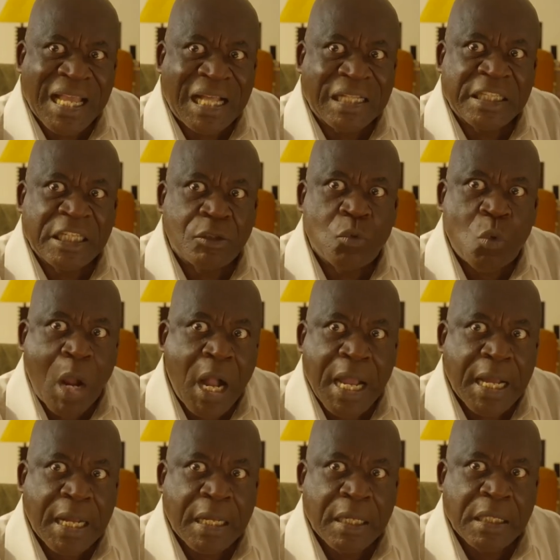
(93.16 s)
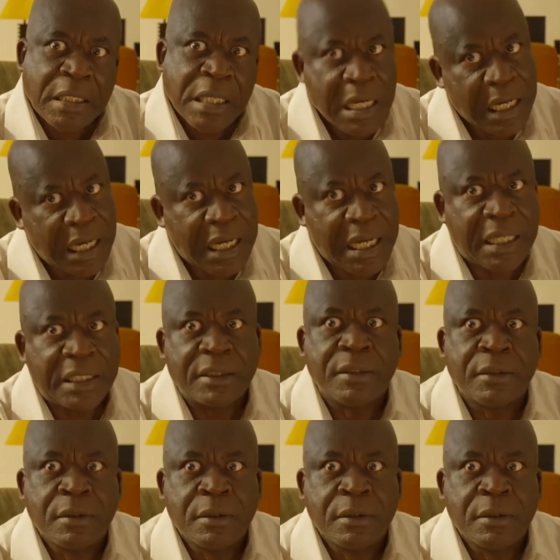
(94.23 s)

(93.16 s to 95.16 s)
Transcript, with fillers: à l'égard des Noirs, ha